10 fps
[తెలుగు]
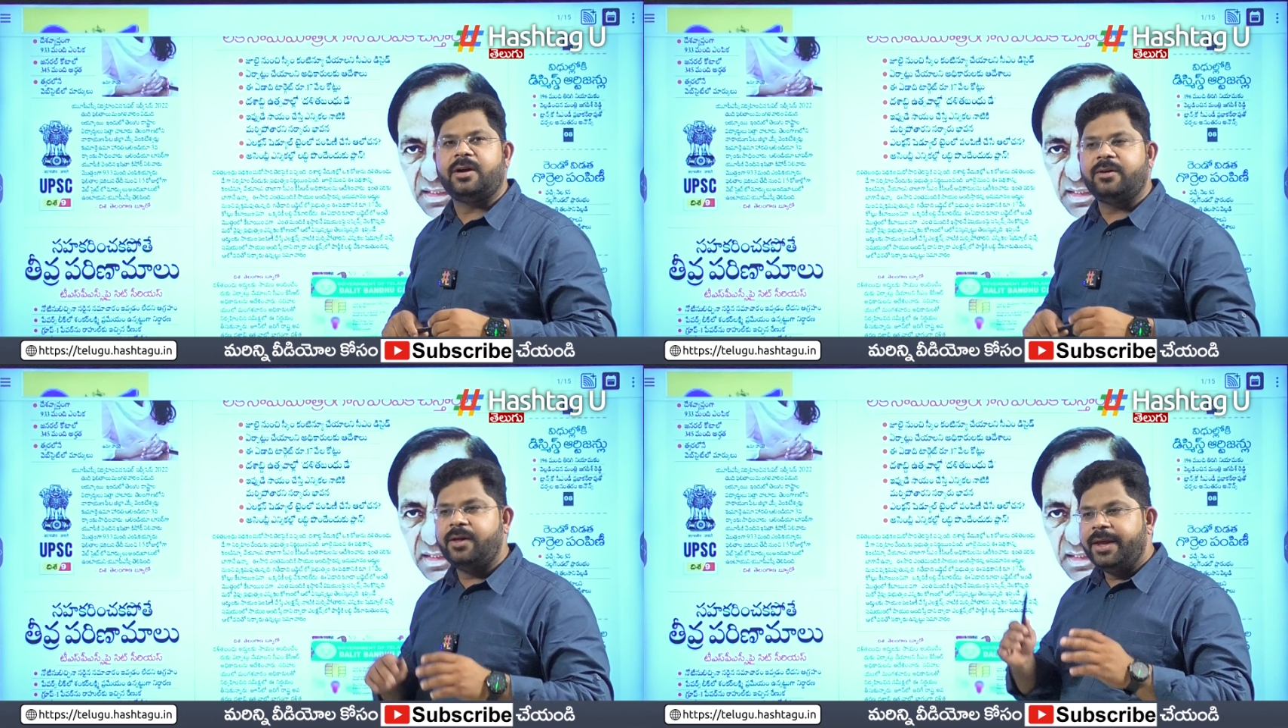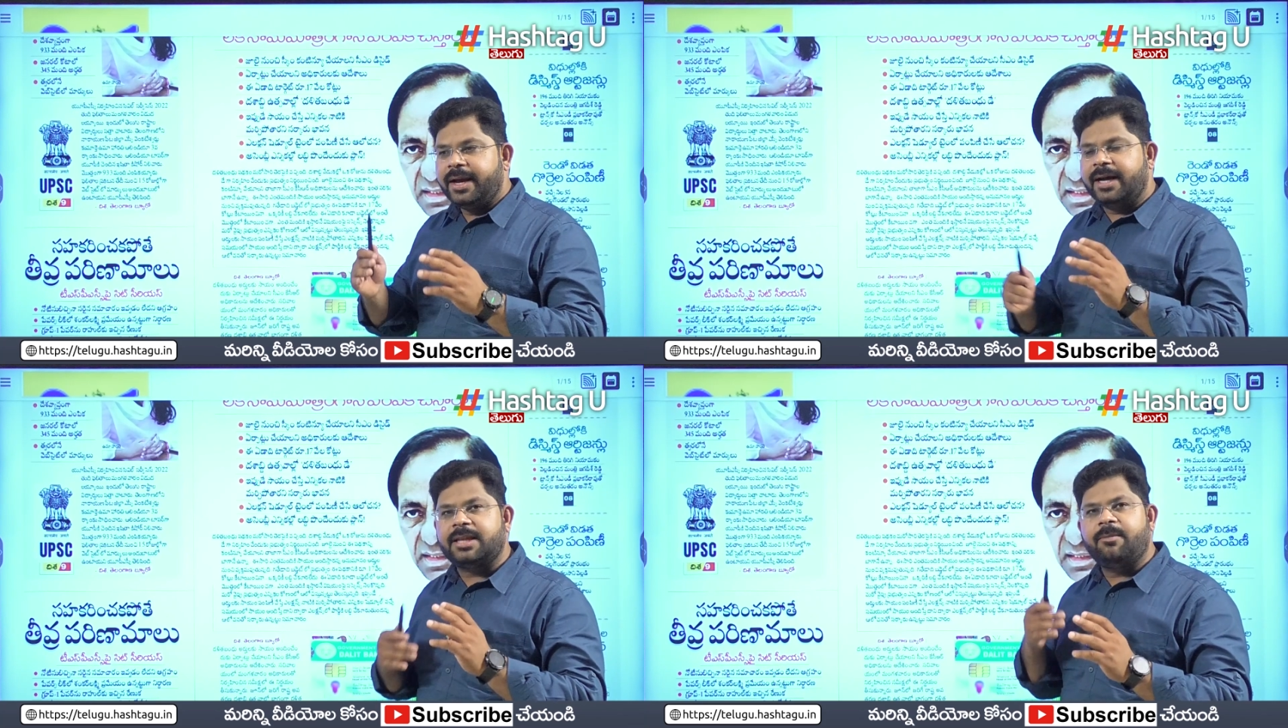ఉన్నాడు
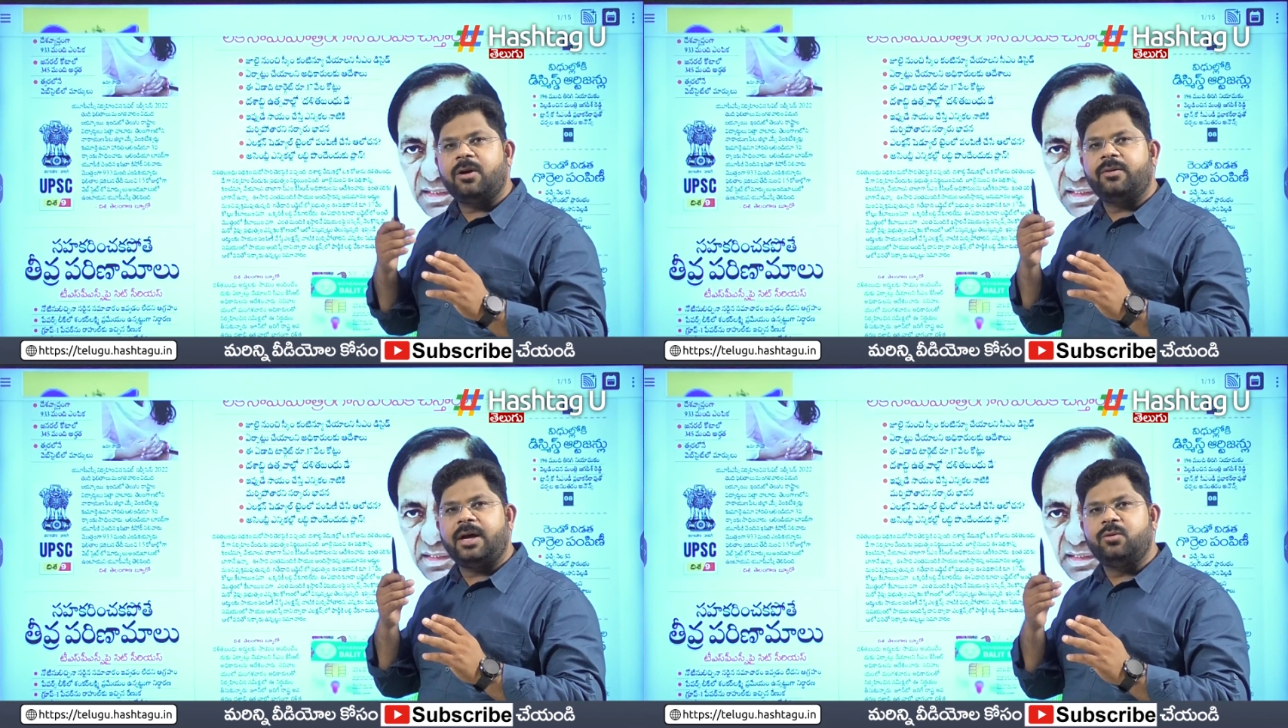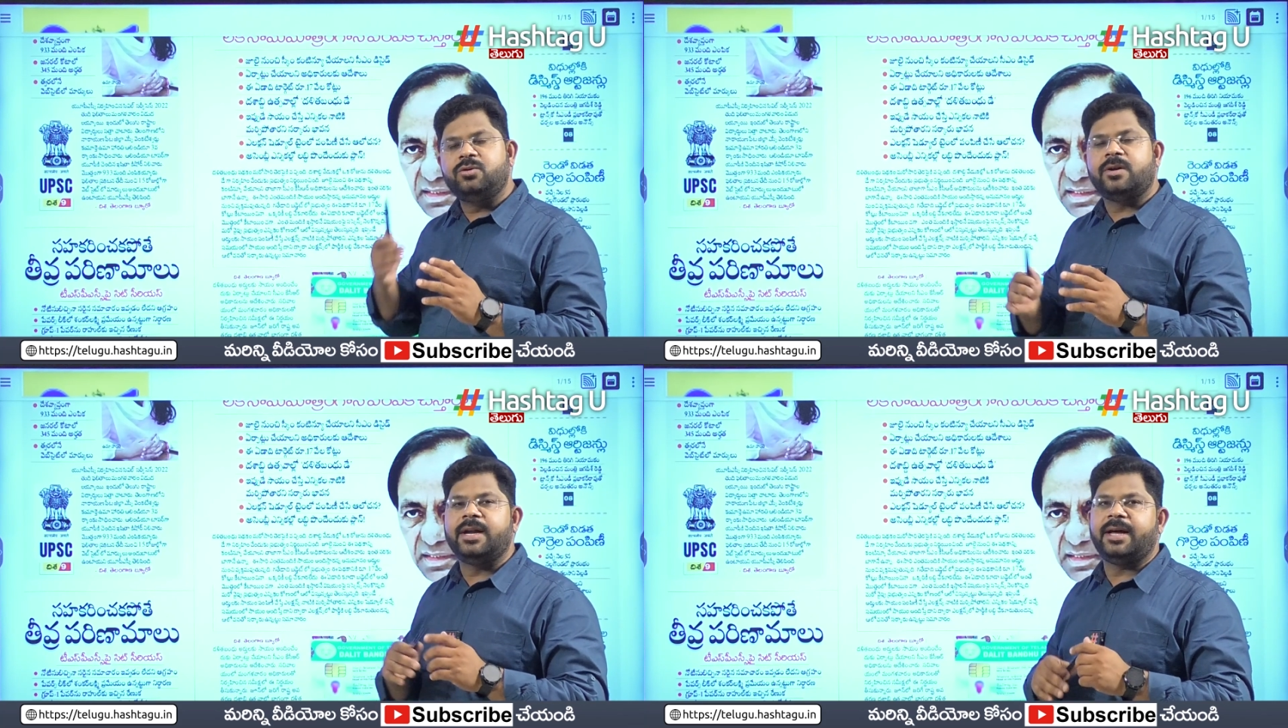గతంలో కూడా
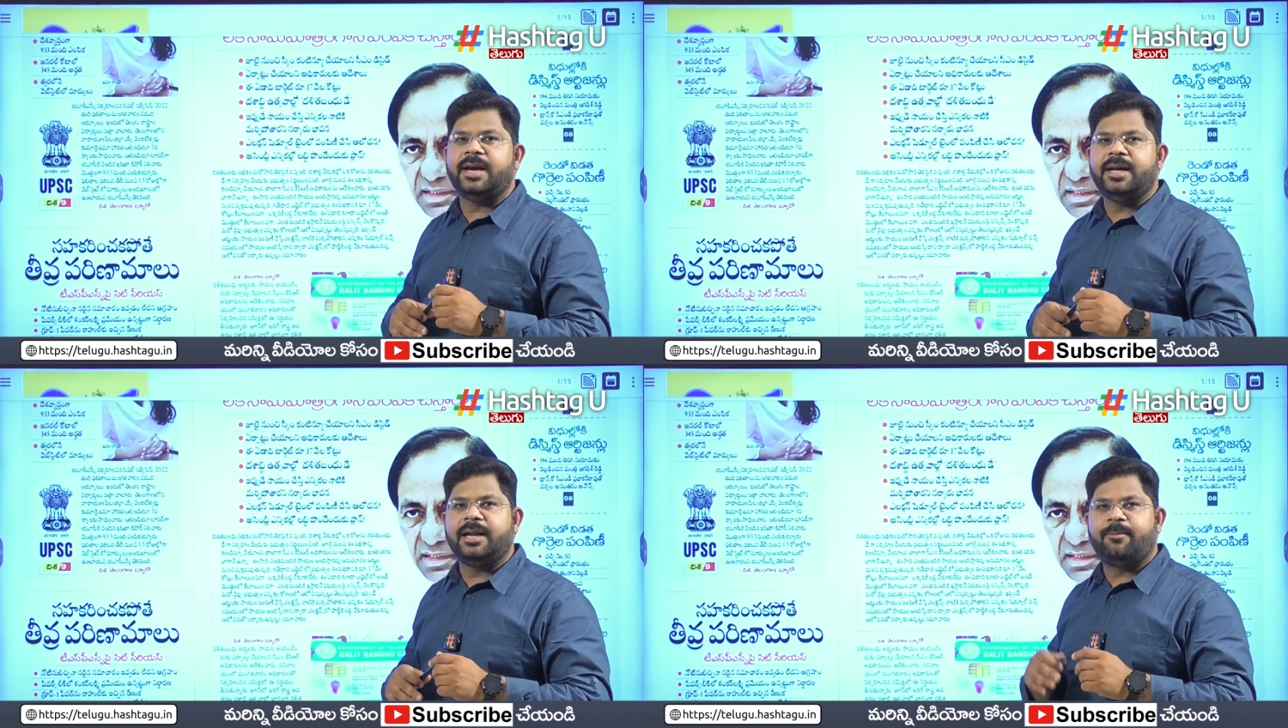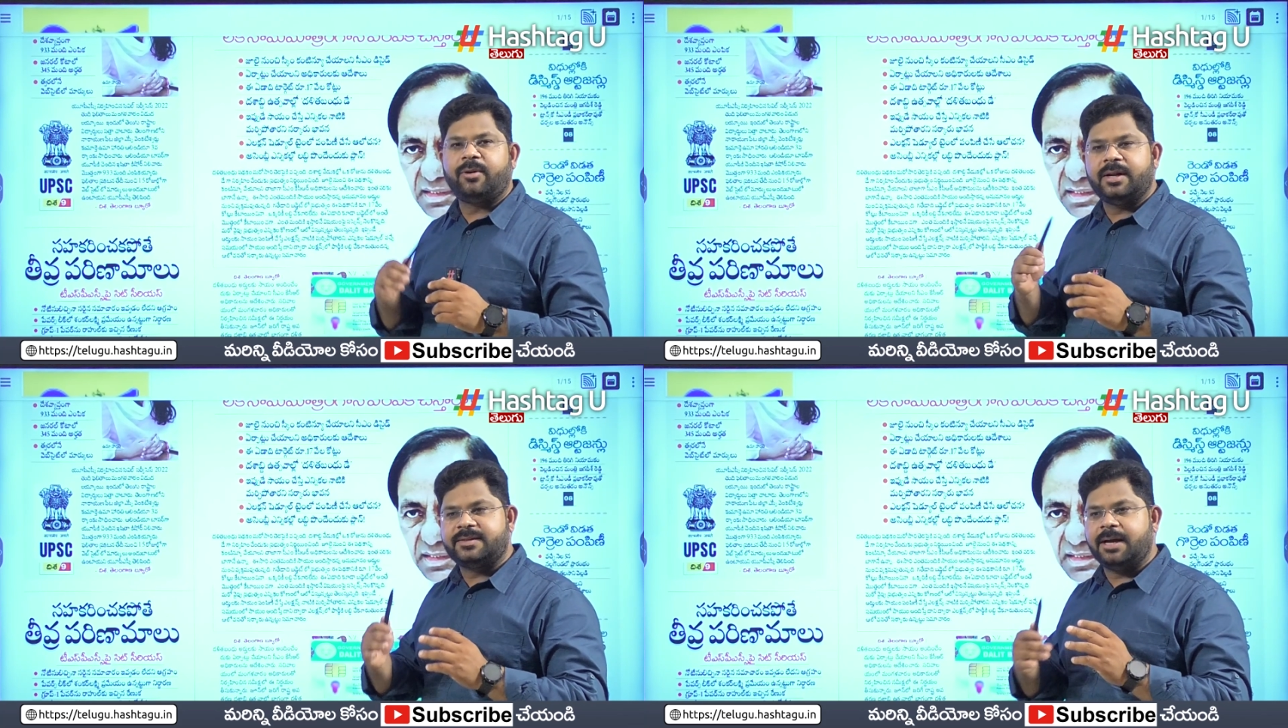హుజూర్ నగర్
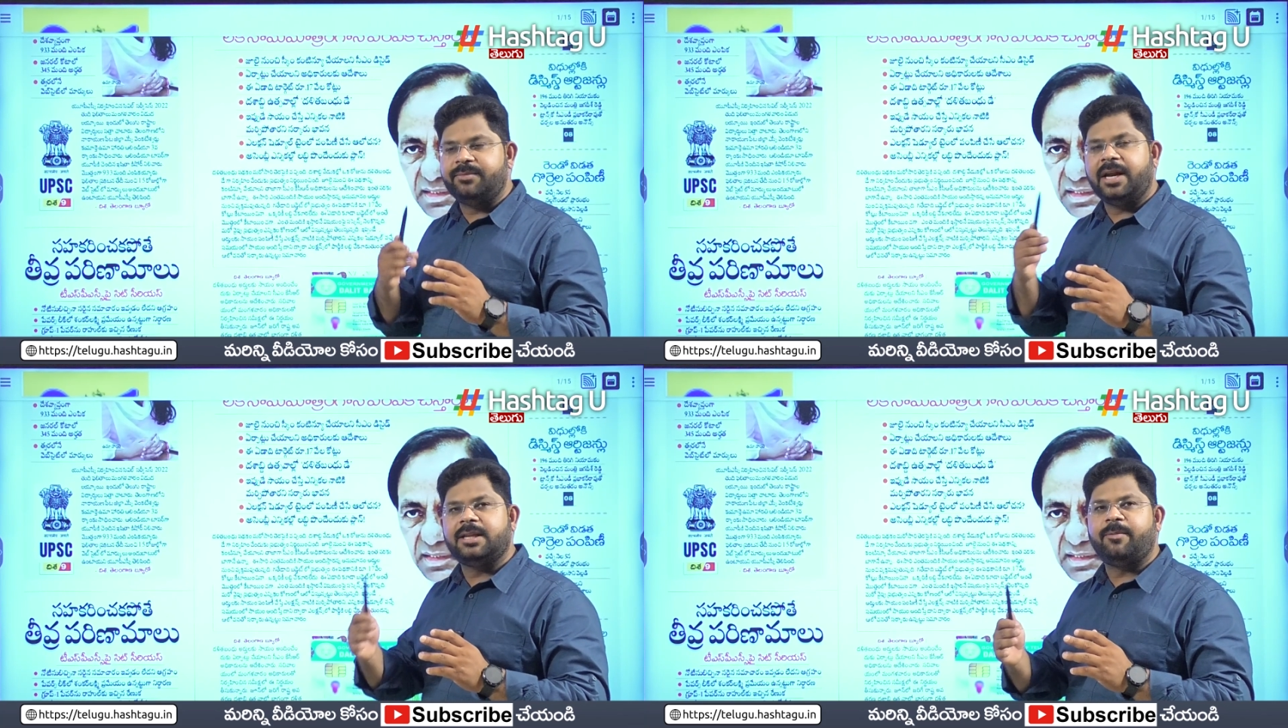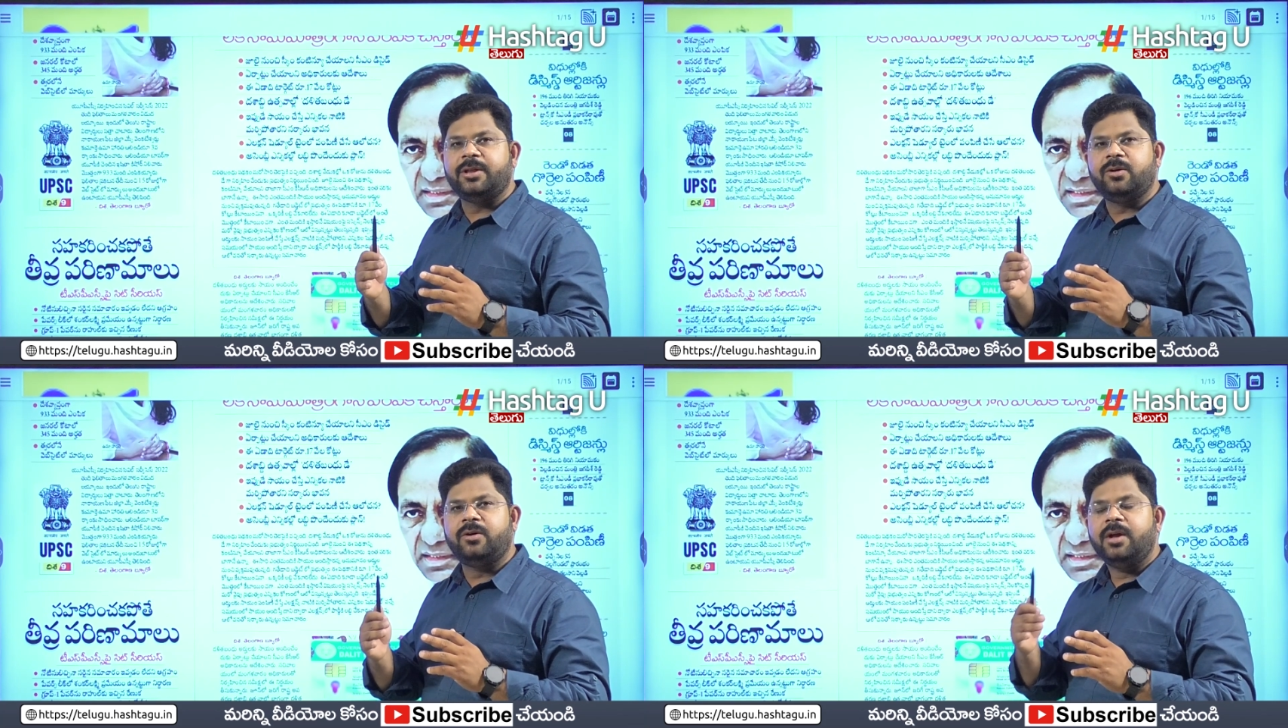ఎన్నికలప్పుడు కూడా సేమ్ దళిత
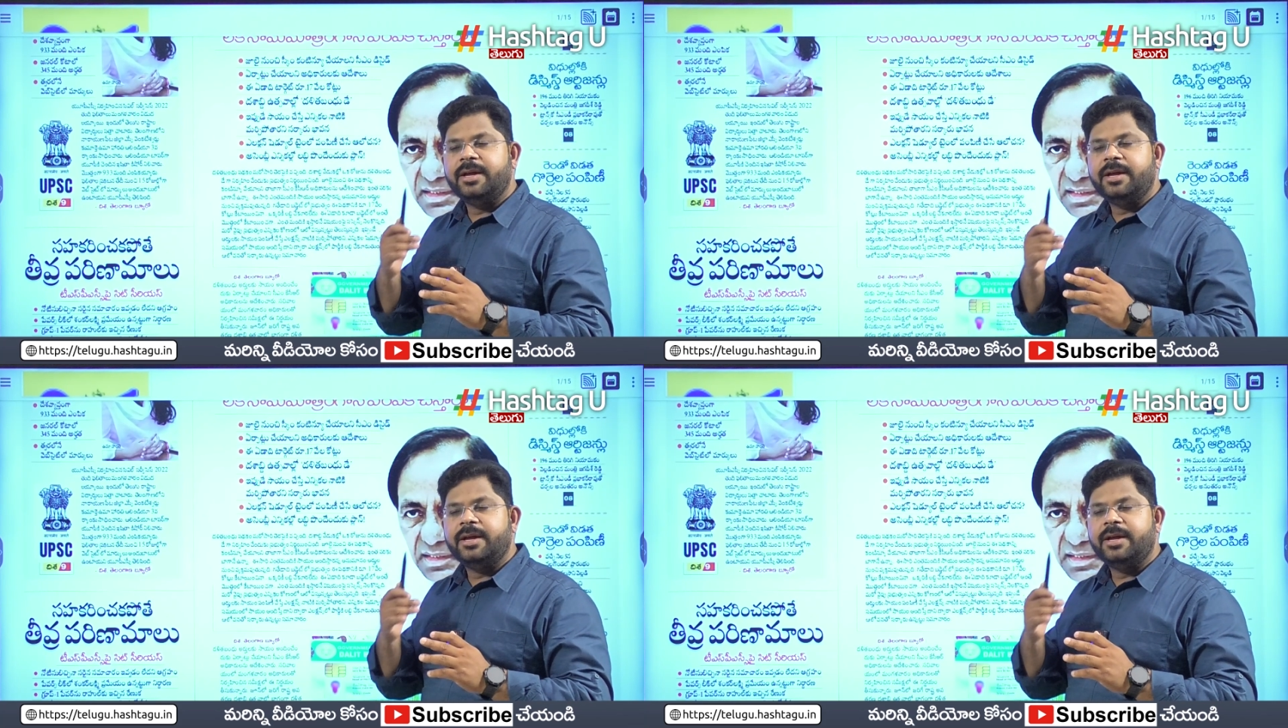బంధు